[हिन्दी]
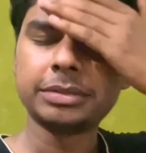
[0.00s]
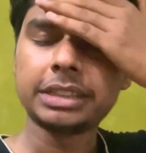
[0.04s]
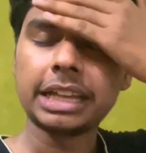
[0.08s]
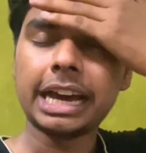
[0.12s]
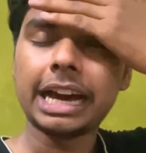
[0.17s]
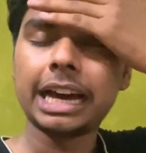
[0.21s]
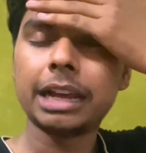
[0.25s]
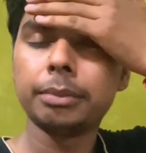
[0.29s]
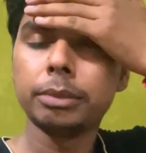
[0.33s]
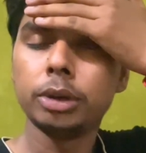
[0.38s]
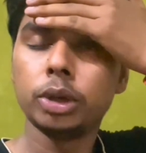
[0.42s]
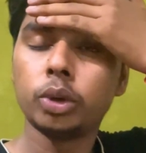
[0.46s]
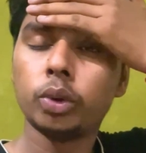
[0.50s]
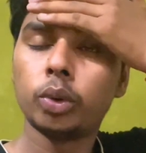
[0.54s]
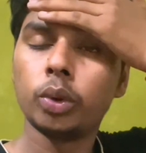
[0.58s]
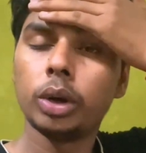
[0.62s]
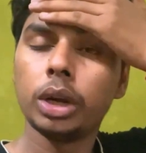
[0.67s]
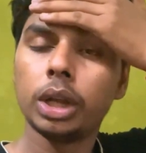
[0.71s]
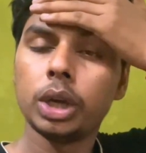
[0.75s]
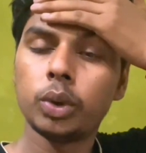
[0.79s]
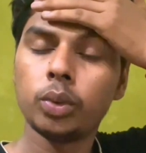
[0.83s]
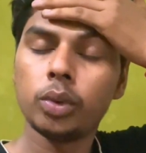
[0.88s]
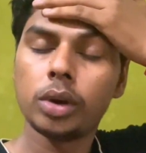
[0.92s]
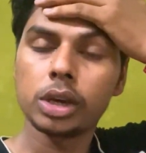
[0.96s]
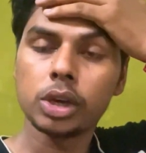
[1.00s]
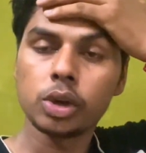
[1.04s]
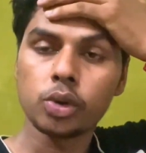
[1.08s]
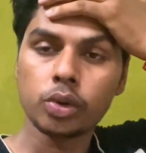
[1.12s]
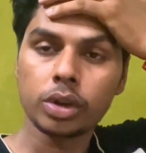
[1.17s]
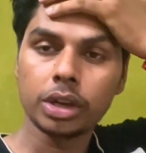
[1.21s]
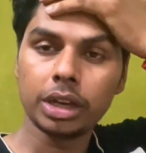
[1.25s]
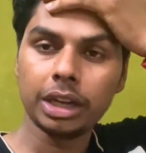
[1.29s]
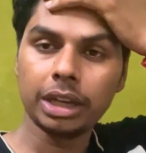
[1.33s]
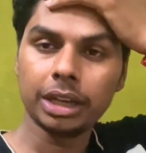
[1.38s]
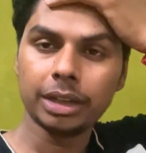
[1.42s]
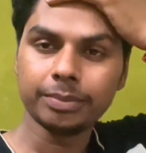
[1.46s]
तैयार बिल्कुल नहीं हुए
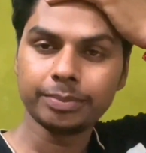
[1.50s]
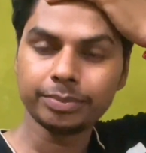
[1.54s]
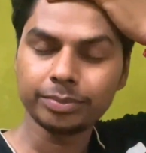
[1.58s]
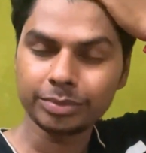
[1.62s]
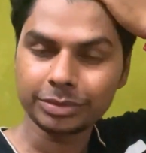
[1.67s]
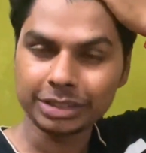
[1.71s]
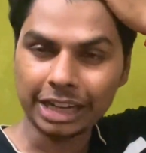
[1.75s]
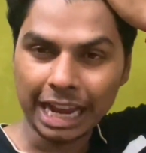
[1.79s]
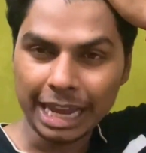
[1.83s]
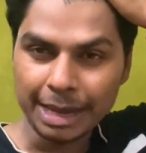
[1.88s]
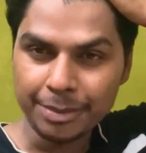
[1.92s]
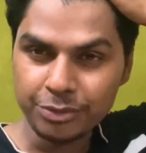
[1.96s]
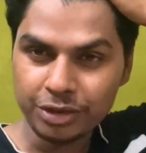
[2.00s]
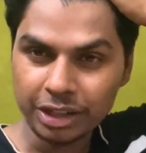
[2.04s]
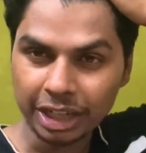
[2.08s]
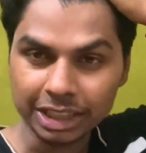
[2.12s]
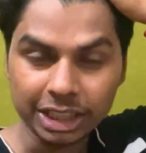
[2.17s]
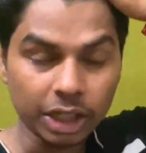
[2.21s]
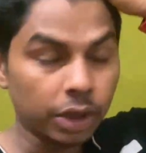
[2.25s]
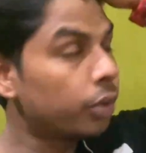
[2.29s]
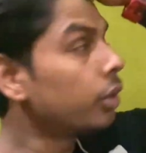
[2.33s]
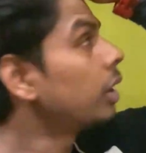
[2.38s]
क्योंकि टाइम ज़्यादा हो